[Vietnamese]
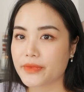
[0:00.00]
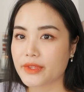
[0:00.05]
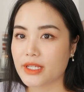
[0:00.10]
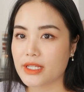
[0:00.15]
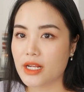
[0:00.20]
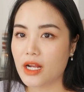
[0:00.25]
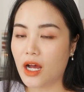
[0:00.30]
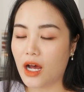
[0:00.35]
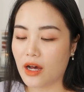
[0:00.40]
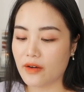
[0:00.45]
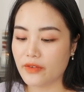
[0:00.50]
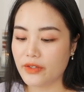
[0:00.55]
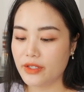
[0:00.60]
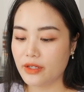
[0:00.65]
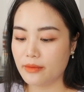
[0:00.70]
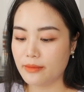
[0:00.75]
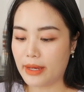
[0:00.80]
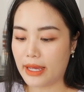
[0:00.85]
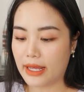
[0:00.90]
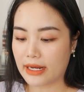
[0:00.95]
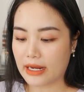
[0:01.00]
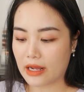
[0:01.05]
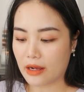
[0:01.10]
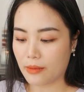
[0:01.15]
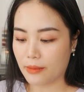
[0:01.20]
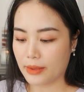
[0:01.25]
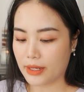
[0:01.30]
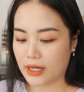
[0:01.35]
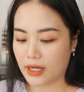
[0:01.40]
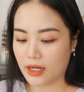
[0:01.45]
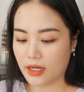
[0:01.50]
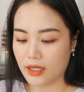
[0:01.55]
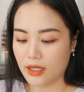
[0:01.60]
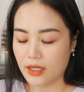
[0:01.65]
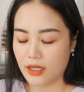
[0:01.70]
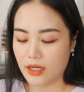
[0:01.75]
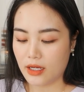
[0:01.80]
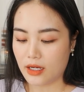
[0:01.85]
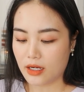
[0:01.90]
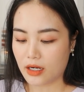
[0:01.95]
Để nó hợp với những bạn nào mà,
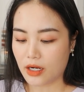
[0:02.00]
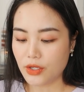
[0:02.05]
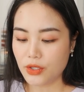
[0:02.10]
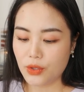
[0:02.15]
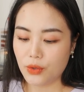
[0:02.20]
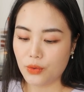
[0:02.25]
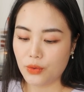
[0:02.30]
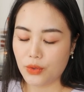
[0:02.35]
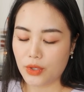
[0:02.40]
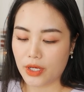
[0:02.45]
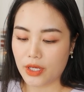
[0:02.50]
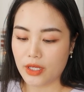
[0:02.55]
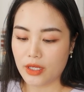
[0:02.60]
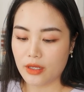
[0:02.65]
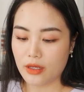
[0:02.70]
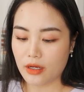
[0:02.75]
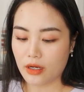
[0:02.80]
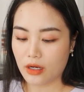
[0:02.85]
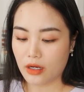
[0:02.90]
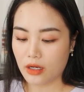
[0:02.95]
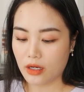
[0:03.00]
mà có chu kỳ